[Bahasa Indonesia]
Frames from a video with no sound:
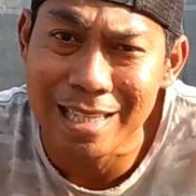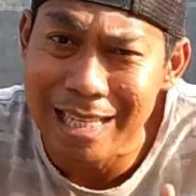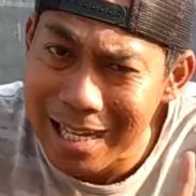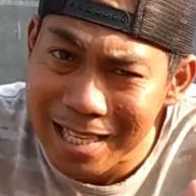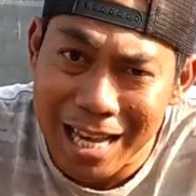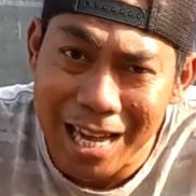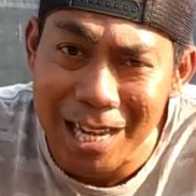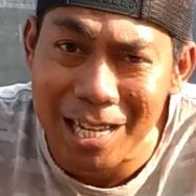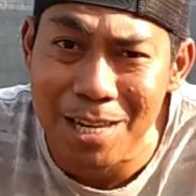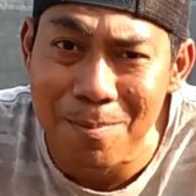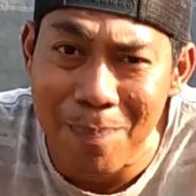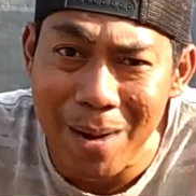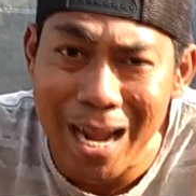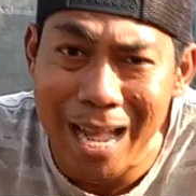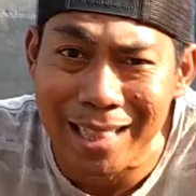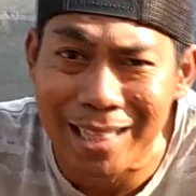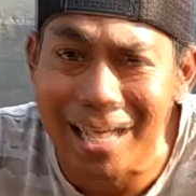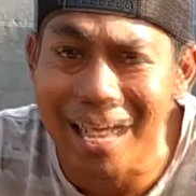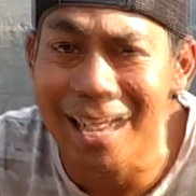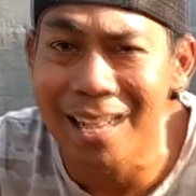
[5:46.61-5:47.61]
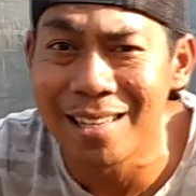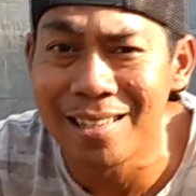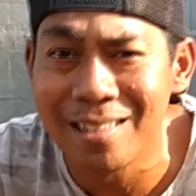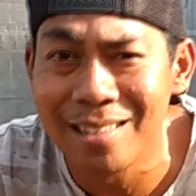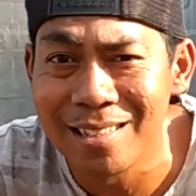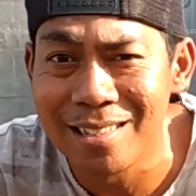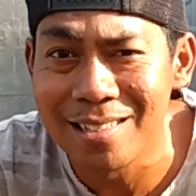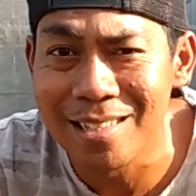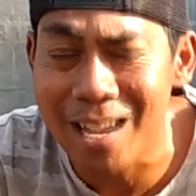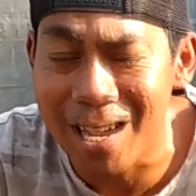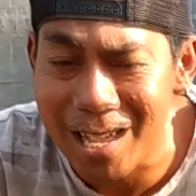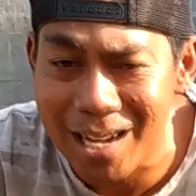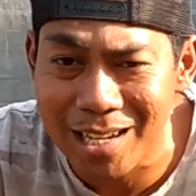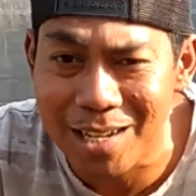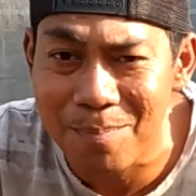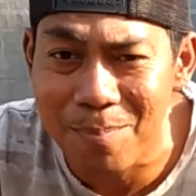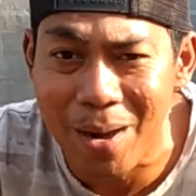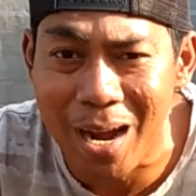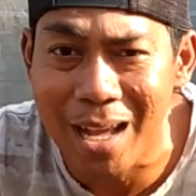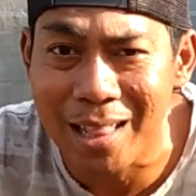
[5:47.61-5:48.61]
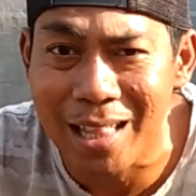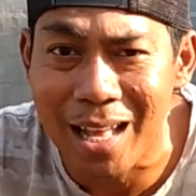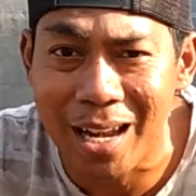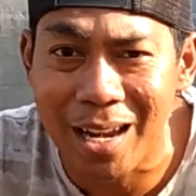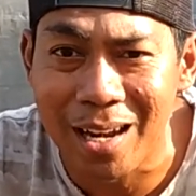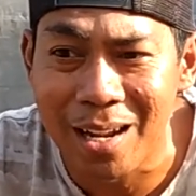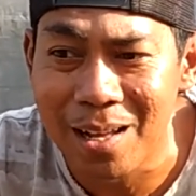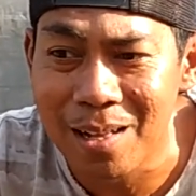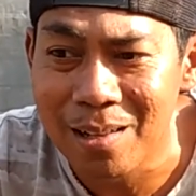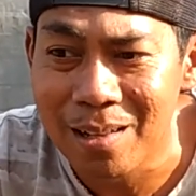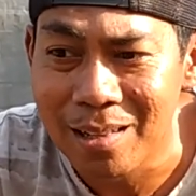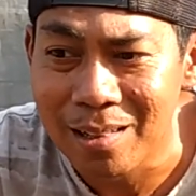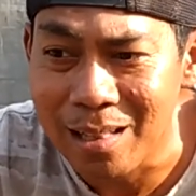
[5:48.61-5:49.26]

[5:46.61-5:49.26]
asal jangan dipekat ya jangan dipekatan